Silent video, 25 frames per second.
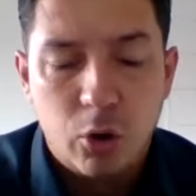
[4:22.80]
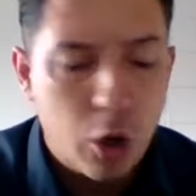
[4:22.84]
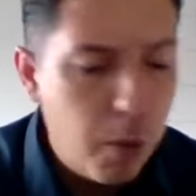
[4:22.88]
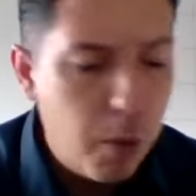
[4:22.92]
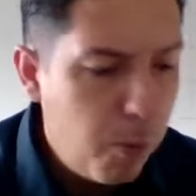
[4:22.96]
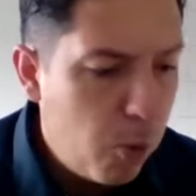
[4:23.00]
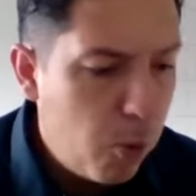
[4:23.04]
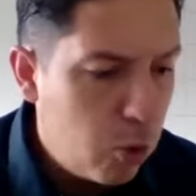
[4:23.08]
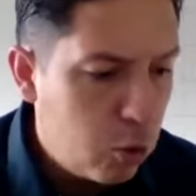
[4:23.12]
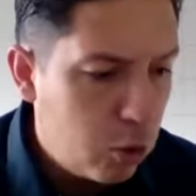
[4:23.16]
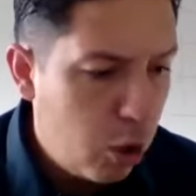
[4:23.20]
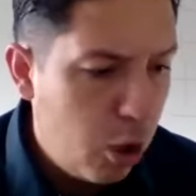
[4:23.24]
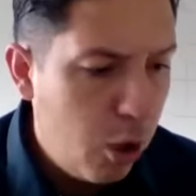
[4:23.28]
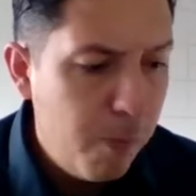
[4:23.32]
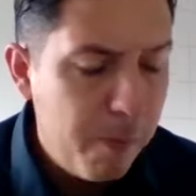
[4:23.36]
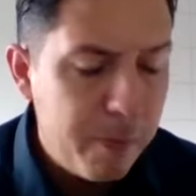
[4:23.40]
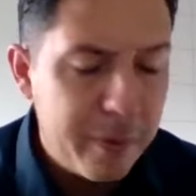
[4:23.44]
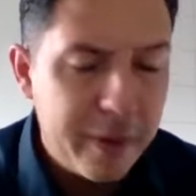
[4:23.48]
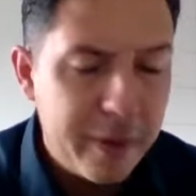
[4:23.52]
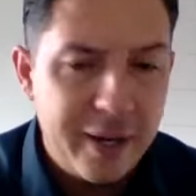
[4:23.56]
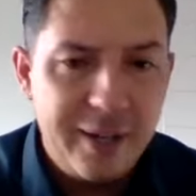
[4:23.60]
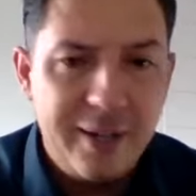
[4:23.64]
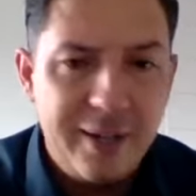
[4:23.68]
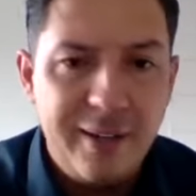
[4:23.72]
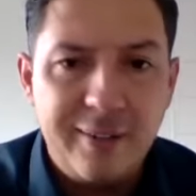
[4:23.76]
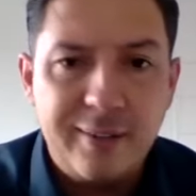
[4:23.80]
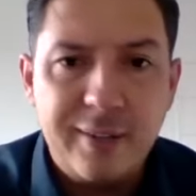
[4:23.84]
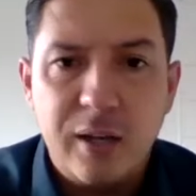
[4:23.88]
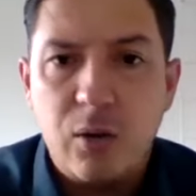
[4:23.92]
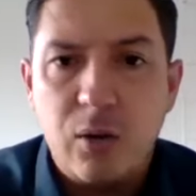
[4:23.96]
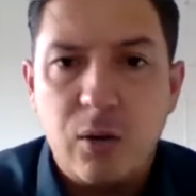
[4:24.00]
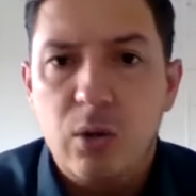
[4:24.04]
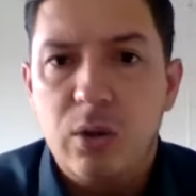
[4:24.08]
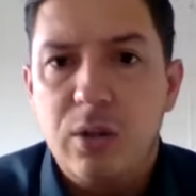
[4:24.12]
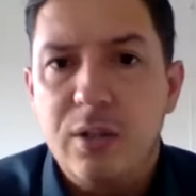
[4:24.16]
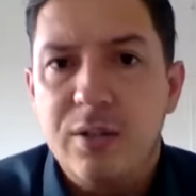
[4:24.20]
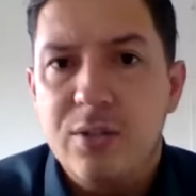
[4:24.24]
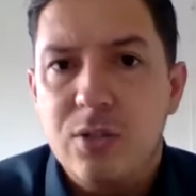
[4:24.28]
¿Cómo un hombre en
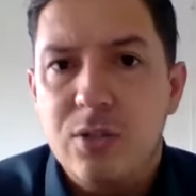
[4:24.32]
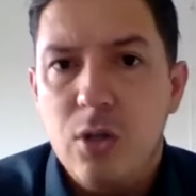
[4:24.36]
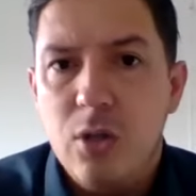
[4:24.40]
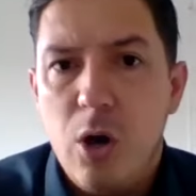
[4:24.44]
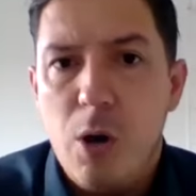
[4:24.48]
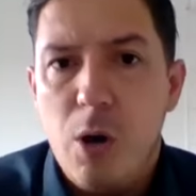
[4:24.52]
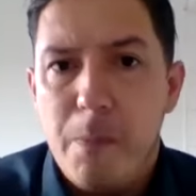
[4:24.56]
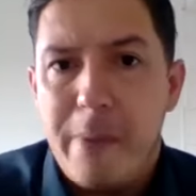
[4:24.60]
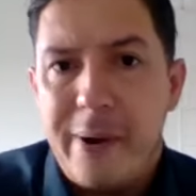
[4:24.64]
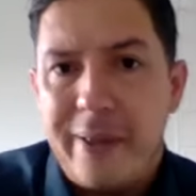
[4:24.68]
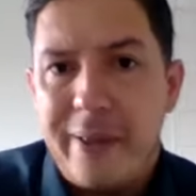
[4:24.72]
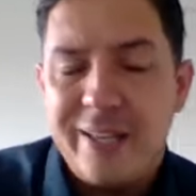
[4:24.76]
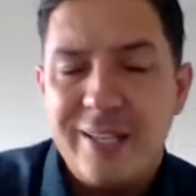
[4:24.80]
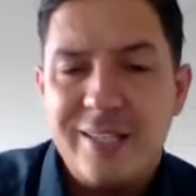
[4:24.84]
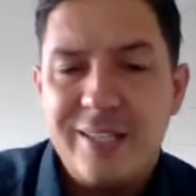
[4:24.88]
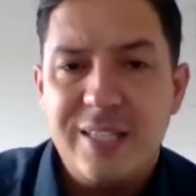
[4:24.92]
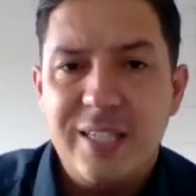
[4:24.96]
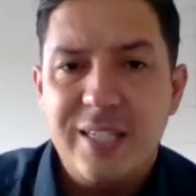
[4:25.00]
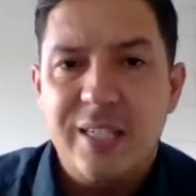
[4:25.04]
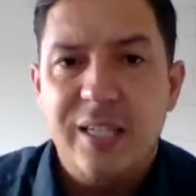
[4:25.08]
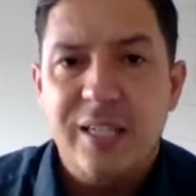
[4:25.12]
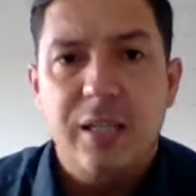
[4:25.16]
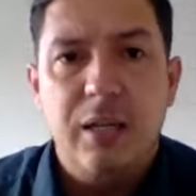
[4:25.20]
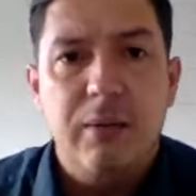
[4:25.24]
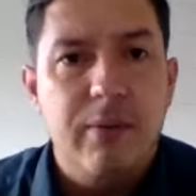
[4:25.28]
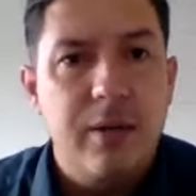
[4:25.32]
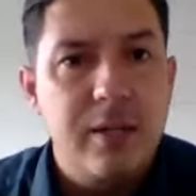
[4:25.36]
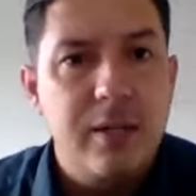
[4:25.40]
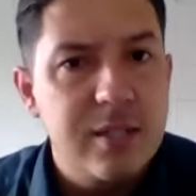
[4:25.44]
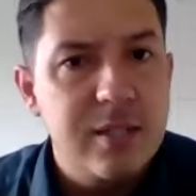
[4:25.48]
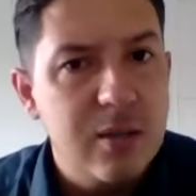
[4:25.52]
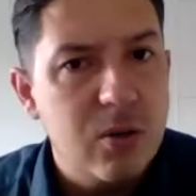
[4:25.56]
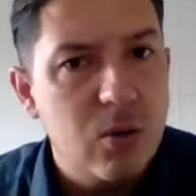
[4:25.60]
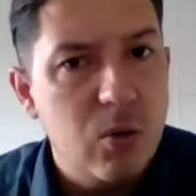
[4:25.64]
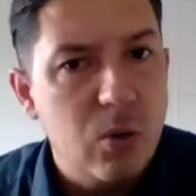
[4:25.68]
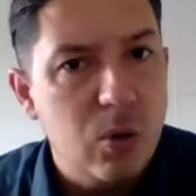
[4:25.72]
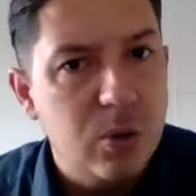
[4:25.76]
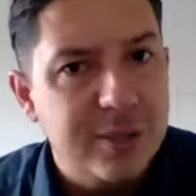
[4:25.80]
esta condición va a decir en el
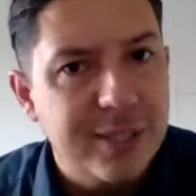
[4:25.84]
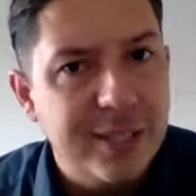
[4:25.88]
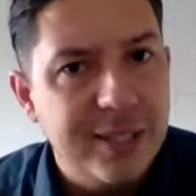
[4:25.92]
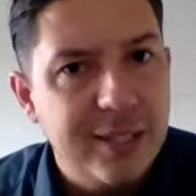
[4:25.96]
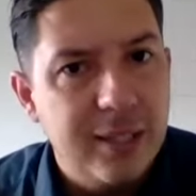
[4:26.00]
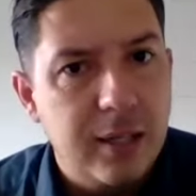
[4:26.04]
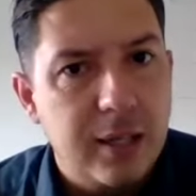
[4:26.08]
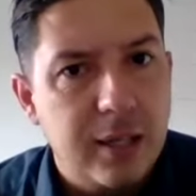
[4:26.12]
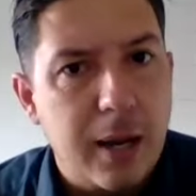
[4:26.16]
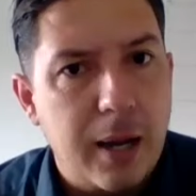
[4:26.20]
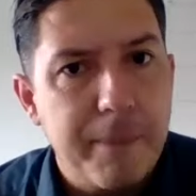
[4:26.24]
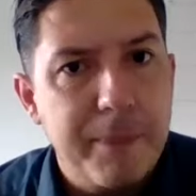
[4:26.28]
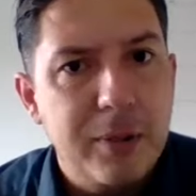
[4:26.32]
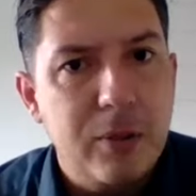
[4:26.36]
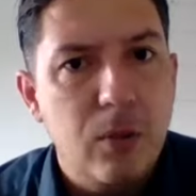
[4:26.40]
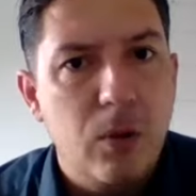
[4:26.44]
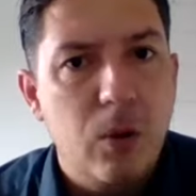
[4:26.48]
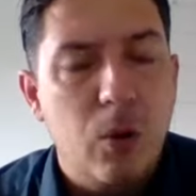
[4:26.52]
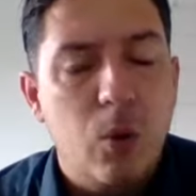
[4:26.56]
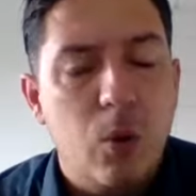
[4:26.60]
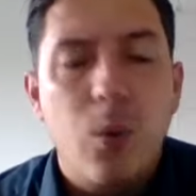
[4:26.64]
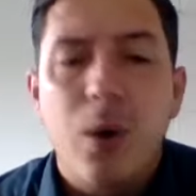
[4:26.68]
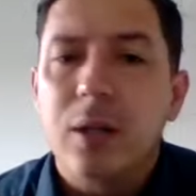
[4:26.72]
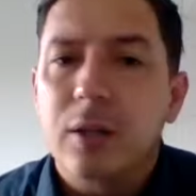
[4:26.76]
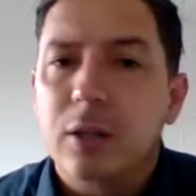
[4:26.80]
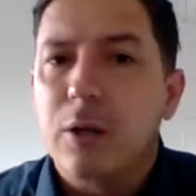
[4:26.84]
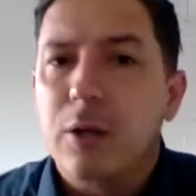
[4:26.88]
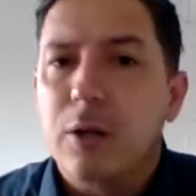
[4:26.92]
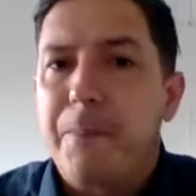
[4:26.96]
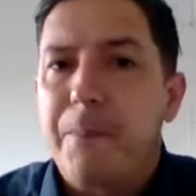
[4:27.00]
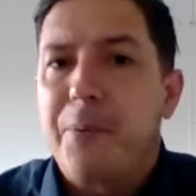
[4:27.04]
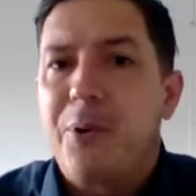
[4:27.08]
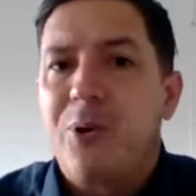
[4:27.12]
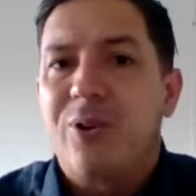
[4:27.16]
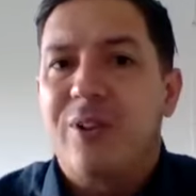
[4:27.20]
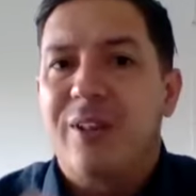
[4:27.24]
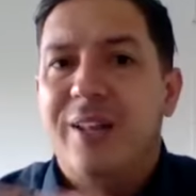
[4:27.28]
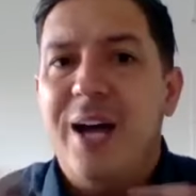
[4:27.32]
versículo 6 del capítulo
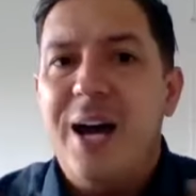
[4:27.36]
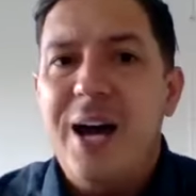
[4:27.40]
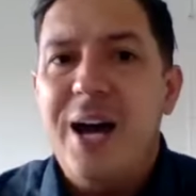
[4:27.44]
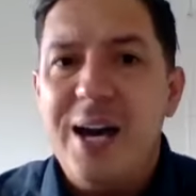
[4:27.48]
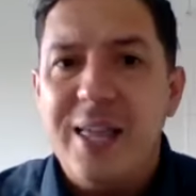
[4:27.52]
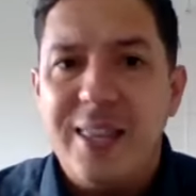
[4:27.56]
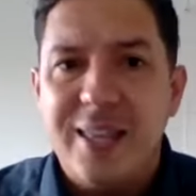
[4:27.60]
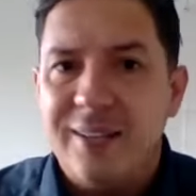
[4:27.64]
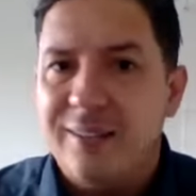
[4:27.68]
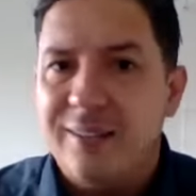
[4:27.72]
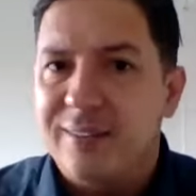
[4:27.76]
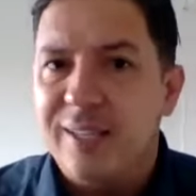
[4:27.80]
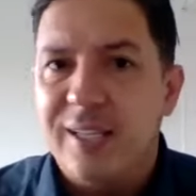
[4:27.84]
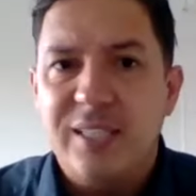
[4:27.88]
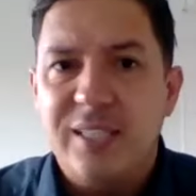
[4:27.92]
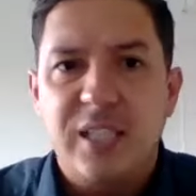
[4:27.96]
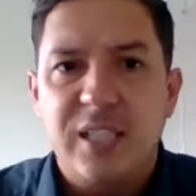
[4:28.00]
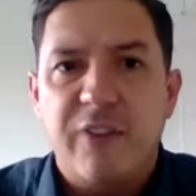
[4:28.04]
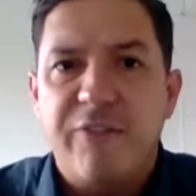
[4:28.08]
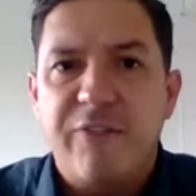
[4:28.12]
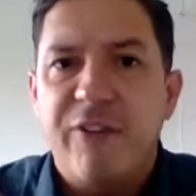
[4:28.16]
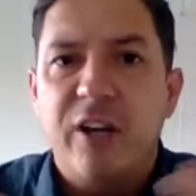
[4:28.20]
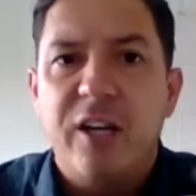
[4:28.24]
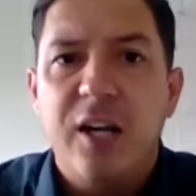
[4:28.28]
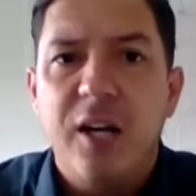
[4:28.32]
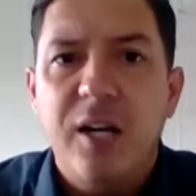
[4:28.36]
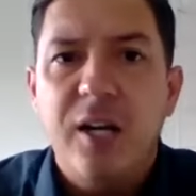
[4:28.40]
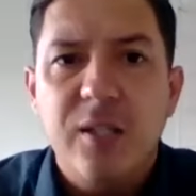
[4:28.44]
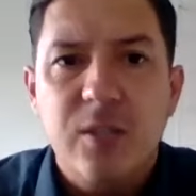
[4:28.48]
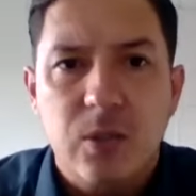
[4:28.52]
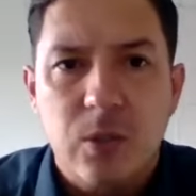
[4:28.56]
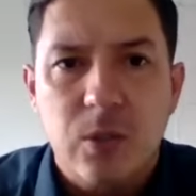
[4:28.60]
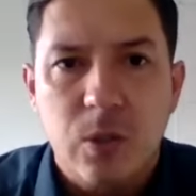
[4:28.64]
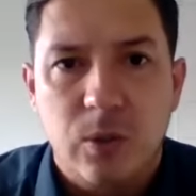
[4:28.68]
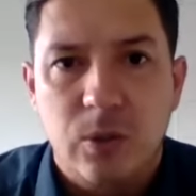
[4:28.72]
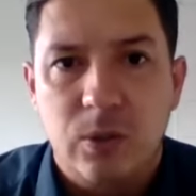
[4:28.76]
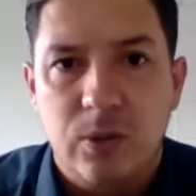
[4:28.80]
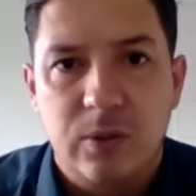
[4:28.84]
4, por nada estéis
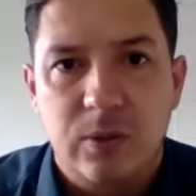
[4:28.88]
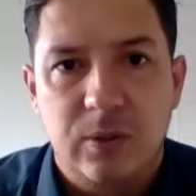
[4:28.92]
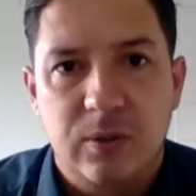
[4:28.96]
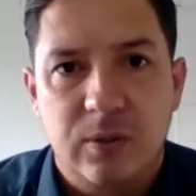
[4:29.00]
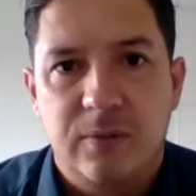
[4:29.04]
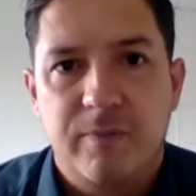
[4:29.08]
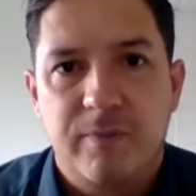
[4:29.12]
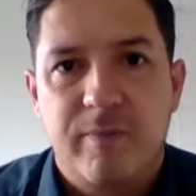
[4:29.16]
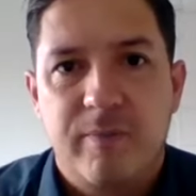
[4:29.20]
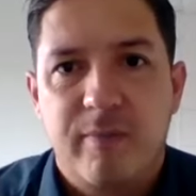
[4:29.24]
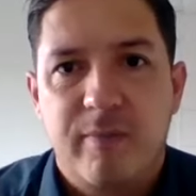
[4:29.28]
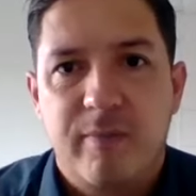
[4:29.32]
afanazos?